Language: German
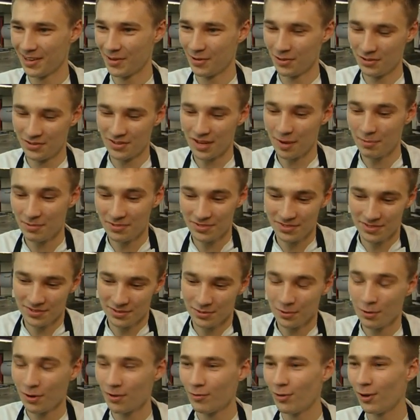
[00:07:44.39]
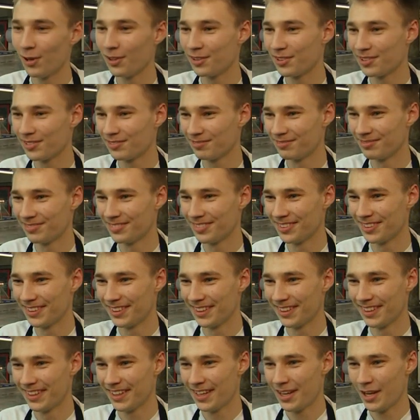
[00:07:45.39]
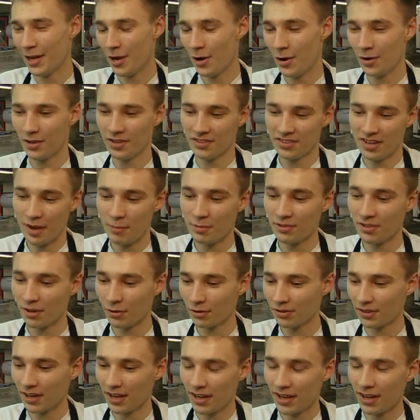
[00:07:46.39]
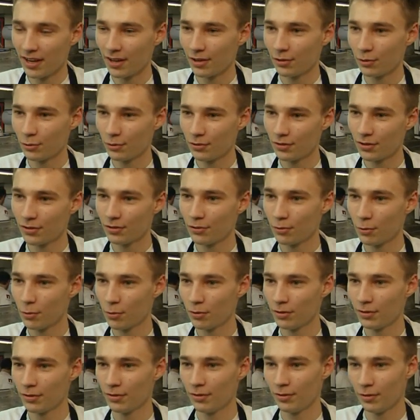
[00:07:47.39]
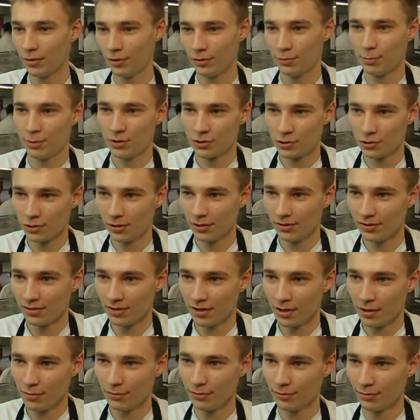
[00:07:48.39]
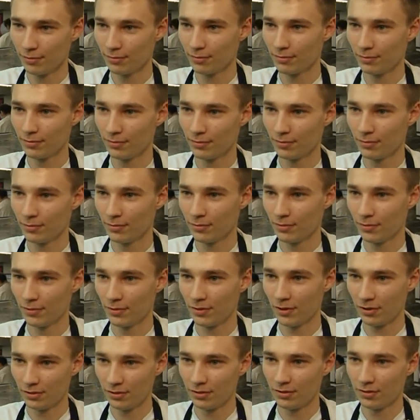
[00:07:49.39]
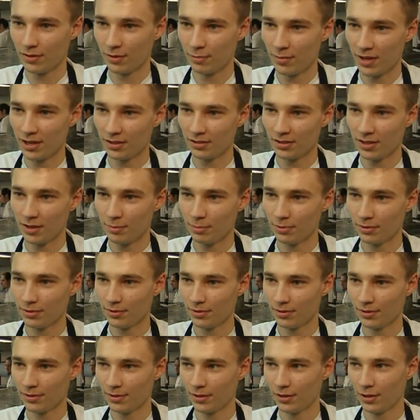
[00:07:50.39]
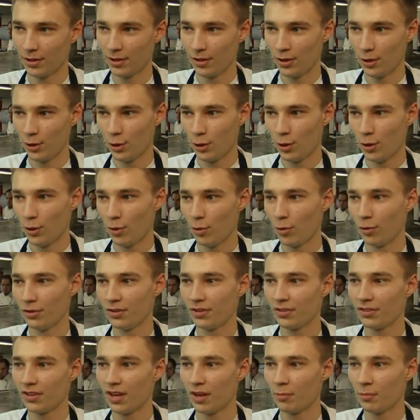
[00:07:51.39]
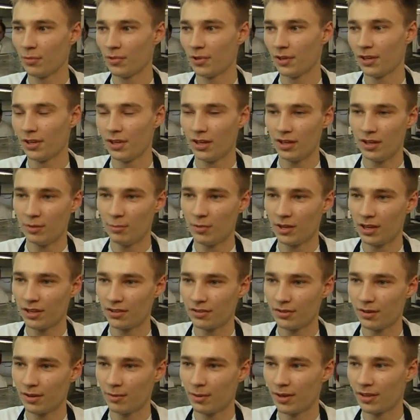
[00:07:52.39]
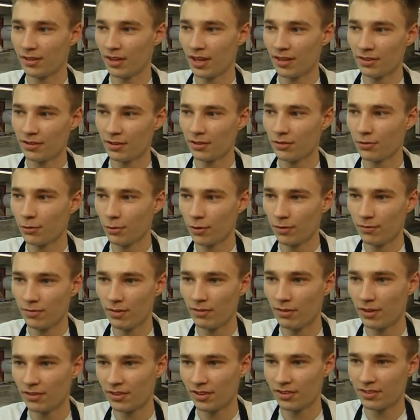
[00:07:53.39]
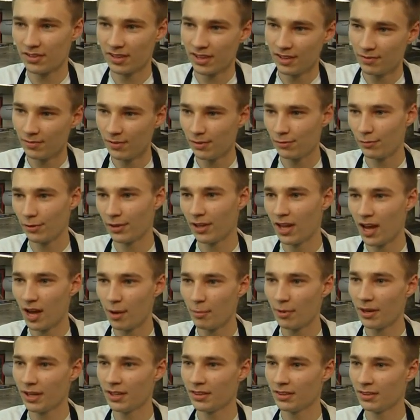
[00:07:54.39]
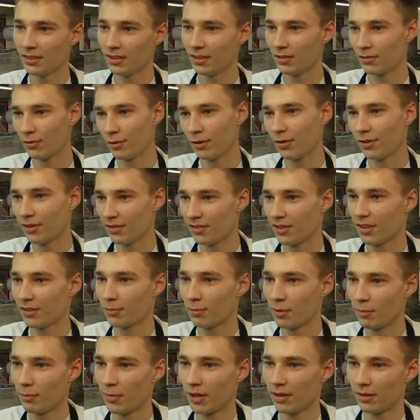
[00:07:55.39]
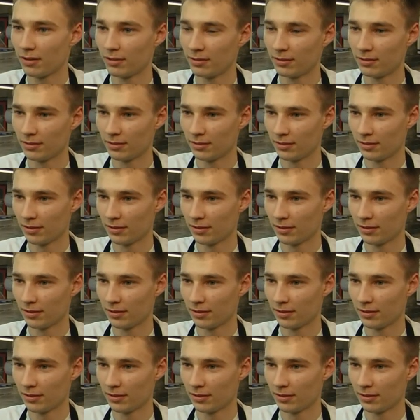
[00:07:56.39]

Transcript: Und ich habe es so gewollt. Und jetzt habe ich es auch drei Jahre durchgezogen. Ich bin stolz drauf, dass ich es gemacht habe. Und ich sage mir, ehe mir jetzt jemand anderes irgendwie was erzählen will von Arbeiten, dann soll er das erstmal machen.